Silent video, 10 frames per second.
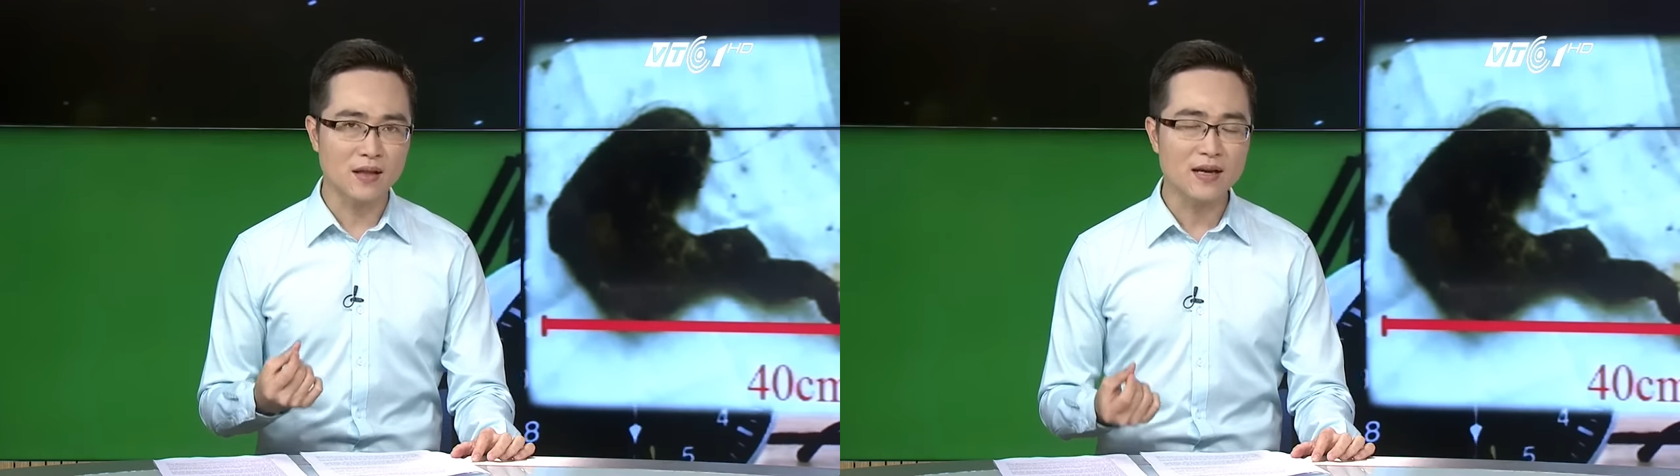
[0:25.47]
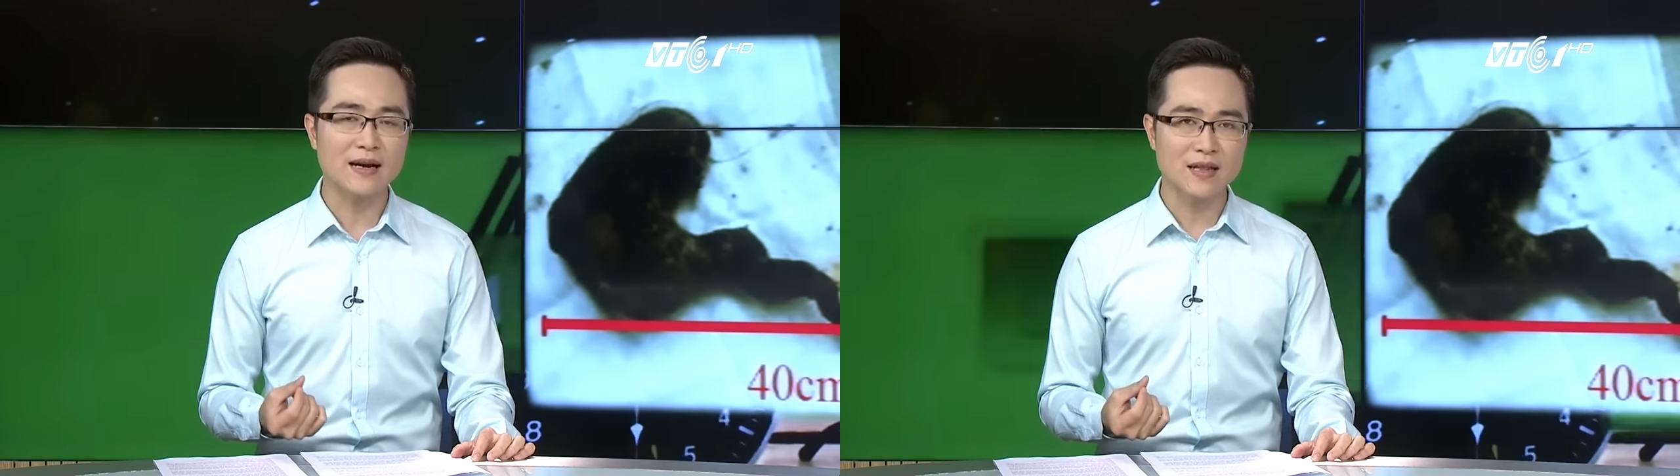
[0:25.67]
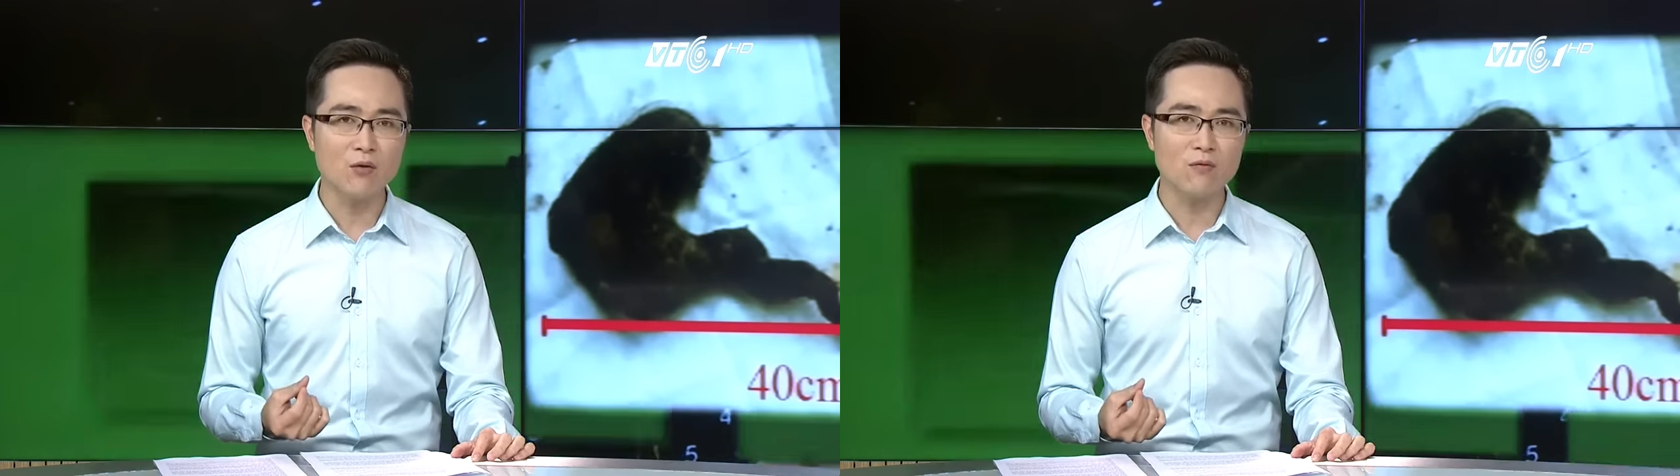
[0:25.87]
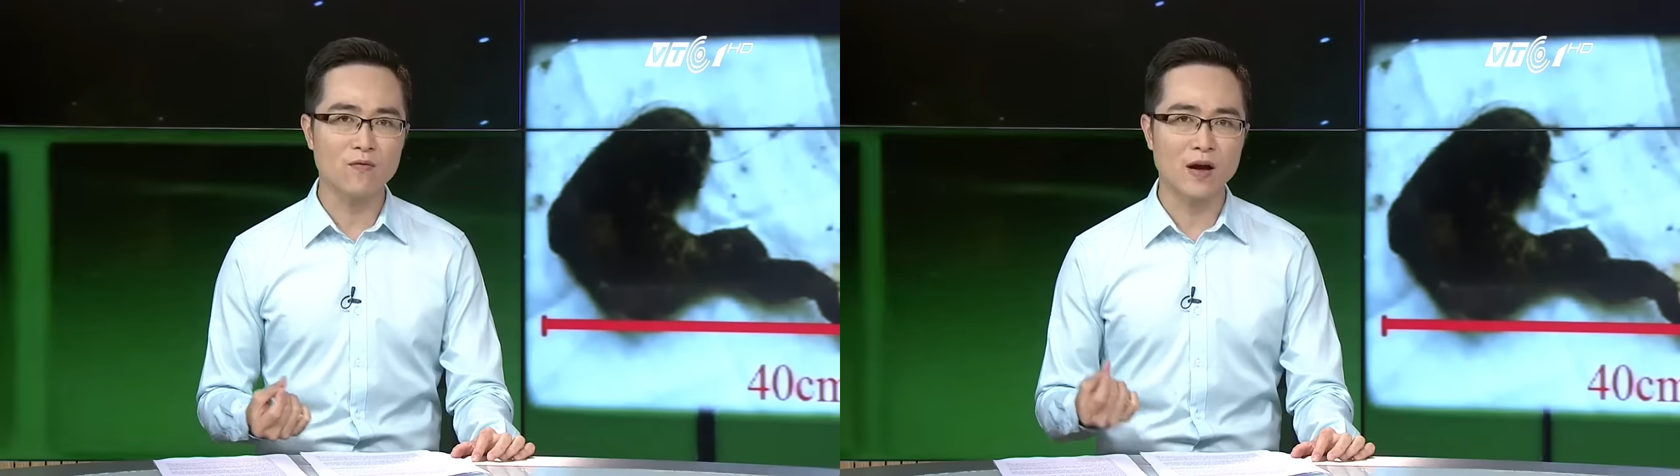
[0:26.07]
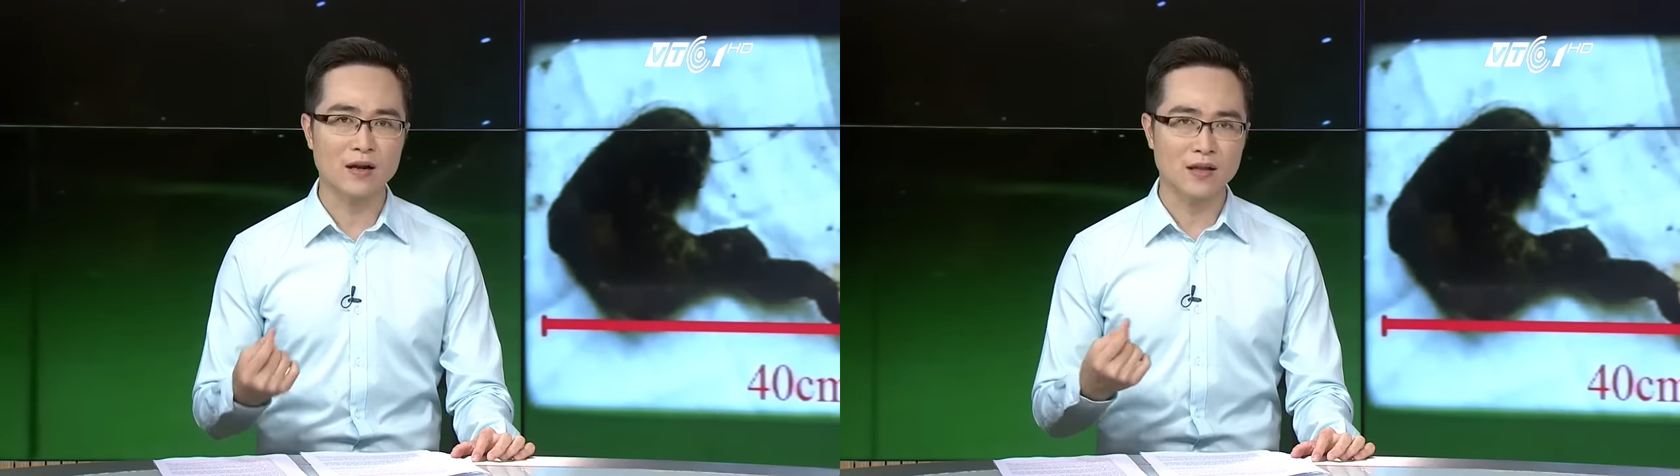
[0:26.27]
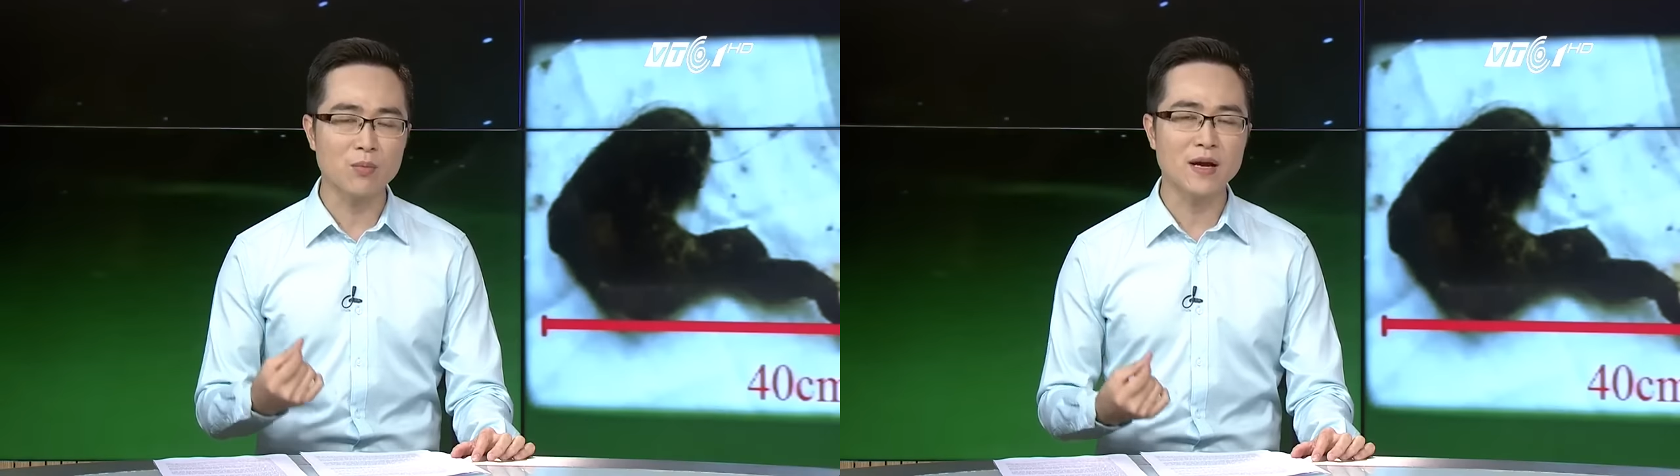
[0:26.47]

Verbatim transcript: thích ăn tóc và tóc